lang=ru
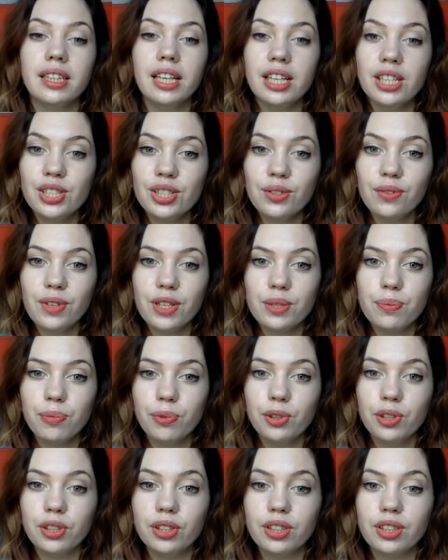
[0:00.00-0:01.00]
также у вас
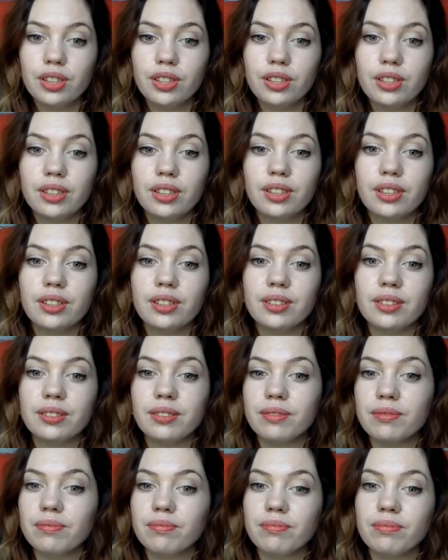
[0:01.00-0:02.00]
будет э,
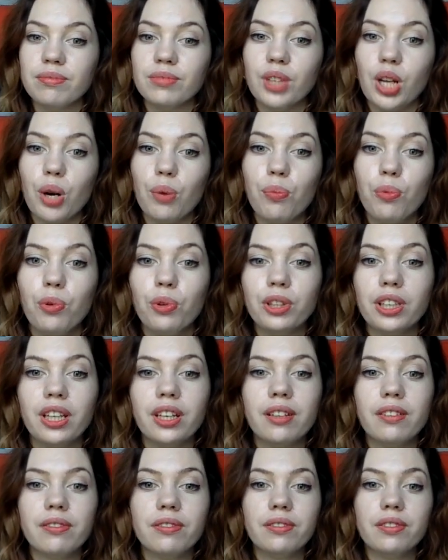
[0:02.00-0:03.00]

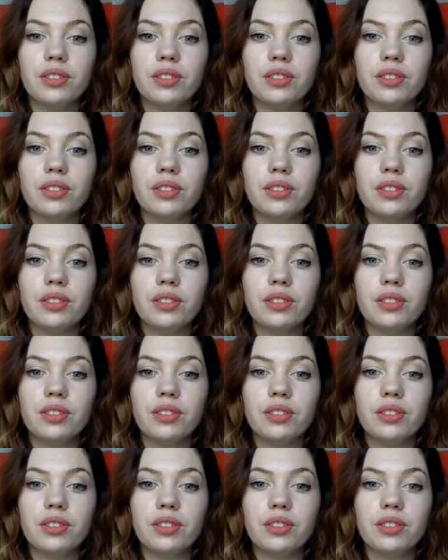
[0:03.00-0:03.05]
работа